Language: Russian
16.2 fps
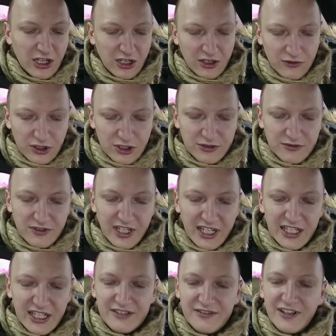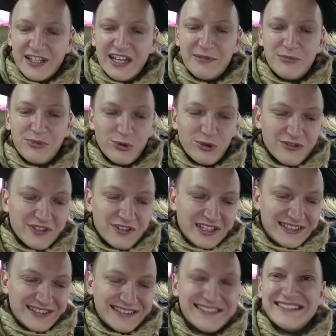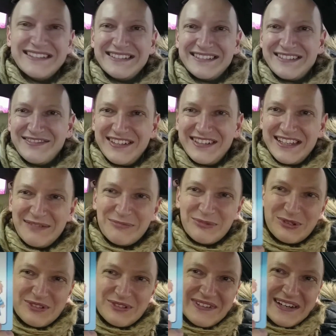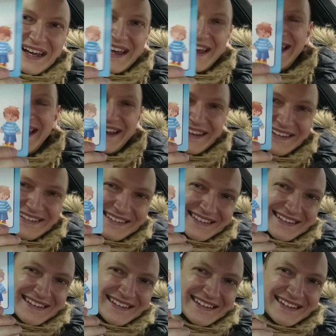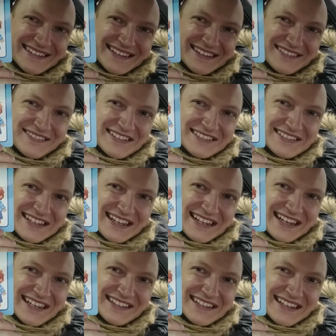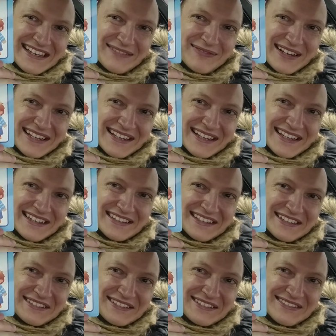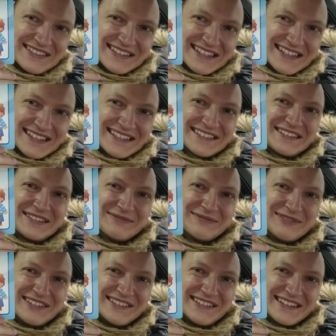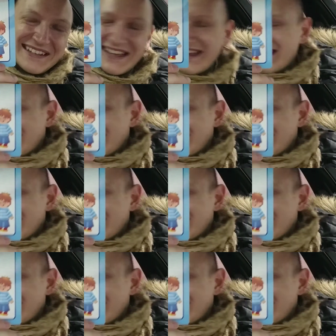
вот, Эля, твоя буква, твоя буква Э. Да, здесь видишь, Эля такая маленькая нарисована, как эскимосик.